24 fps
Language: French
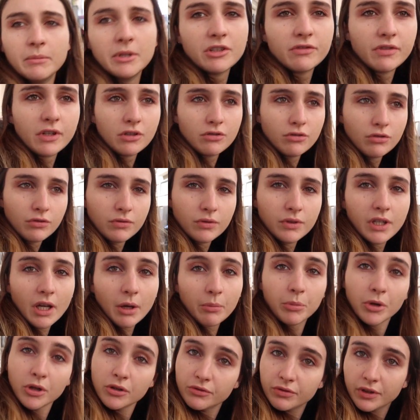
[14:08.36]
Mais je vais juste vous
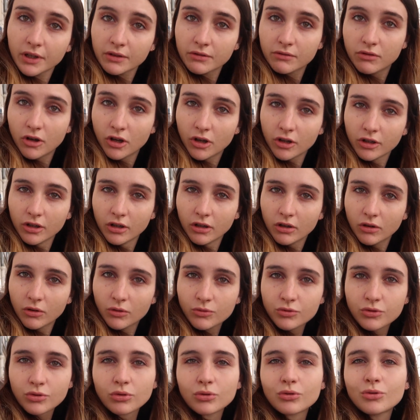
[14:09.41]
dire bonne fin de vlog.
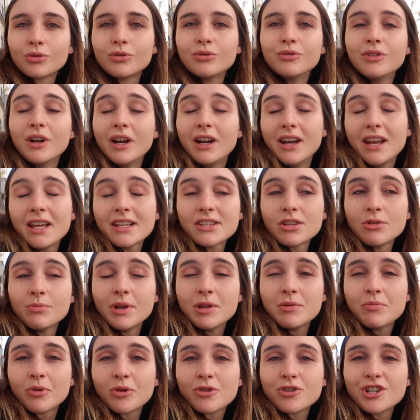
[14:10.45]
On se retrouve la
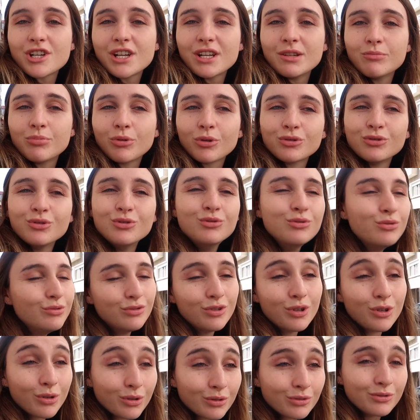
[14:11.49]
semaine prochaine pour de
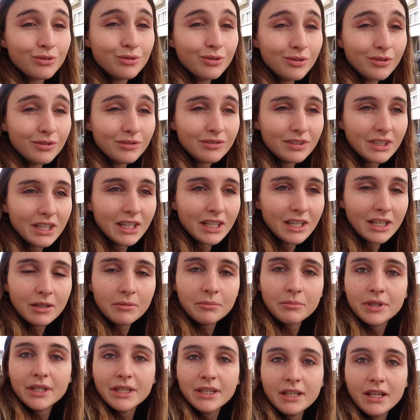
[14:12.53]
nouveaux contenus.
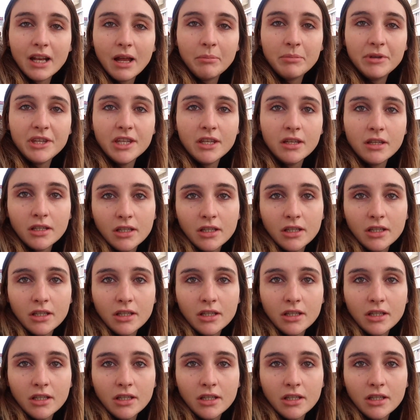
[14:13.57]
Puis la bille.